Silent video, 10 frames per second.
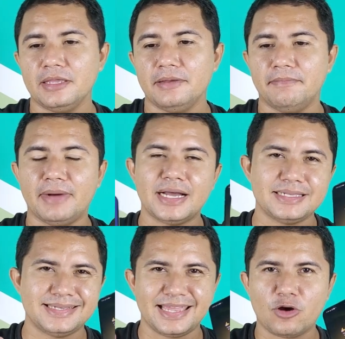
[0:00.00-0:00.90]

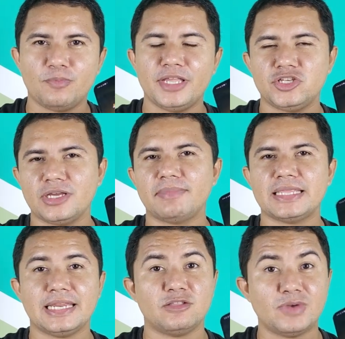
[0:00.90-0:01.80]
Mas realmente a
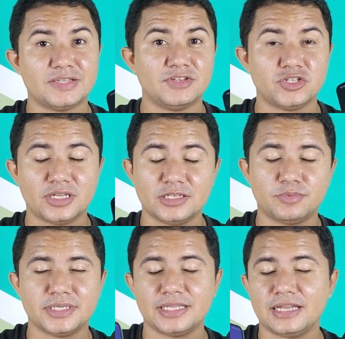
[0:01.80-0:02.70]
bateria do S23
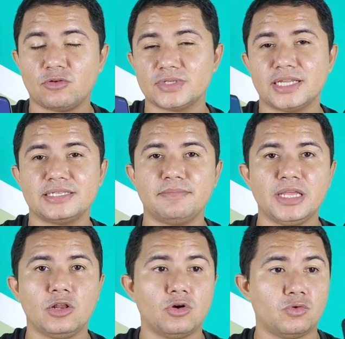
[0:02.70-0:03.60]
Plus ainda consegue ser melhor.